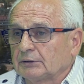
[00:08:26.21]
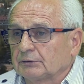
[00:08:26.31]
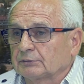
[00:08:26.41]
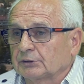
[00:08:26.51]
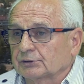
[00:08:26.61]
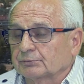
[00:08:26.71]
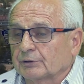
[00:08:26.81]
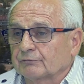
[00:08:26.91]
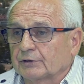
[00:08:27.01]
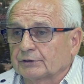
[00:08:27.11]
Też
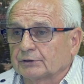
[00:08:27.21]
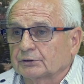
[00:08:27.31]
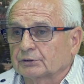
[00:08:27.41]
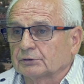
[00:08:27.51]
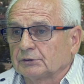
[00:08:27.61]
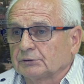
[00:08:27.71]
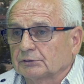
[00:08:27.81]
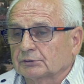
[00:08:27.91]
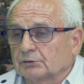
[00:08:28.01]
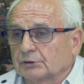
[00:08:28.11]
miałem fajnych
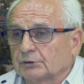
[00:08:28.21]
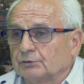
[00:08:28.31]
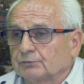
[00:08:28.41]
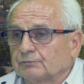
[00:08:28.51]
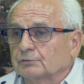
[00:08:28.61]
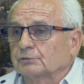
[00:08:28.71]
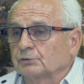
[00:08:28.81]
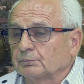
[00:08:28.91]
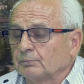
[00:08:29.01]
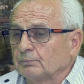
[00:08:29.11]
kolegów.
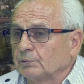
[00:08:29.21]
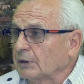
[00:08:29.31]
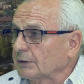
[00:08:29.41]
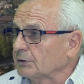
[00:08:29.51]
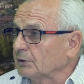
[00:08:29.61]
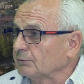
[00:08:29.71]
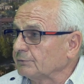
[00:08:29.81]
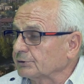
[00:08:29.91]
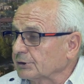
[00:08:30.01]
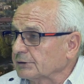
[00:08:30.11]
Klub bogaty na
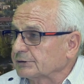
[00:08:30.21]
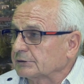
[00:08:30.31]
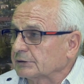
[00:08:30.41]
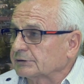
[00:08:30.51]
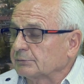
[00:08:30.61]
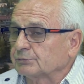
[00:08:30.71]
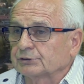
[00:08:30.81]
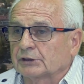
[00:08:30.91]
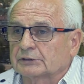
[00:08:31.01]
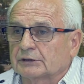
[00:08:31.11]
owe czasy, tak samo
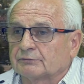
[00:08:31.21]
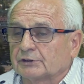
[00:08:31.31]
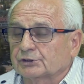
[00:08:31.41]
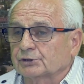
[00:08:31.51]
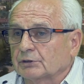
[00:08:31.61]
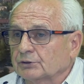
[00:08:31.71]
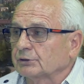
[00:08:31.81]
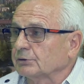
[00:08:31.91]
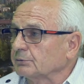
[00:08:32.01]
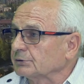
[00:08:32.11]
siarka walczyła o
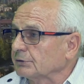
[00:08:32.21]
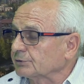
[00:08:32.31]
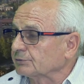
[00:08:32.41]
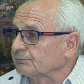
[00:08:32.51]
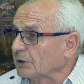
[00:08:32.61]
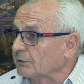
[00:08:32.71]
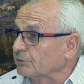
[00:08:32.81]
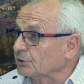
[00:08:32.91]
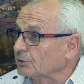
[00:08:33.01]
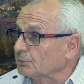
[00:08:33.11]
te. Zawsze grałem w
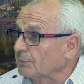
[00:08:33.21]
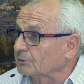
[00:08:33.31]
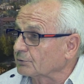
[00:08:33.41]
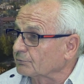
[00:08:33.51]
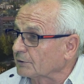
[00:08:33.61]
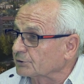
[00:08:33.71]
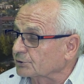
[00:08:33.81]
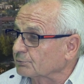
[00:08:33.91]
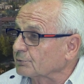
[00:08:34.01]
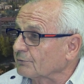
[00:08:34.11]
tych klubach, które
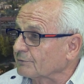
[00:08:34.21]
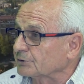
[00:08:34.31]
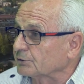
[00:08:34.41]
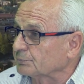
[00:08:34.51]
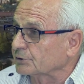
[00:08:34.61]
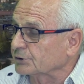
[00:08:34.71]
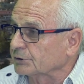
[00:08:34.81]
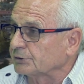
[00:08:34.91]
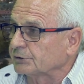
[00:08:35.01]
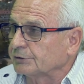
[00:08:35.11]
walczyły o awans do
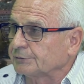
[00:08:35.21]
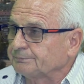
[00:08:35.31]
pierwszej tak. ligi.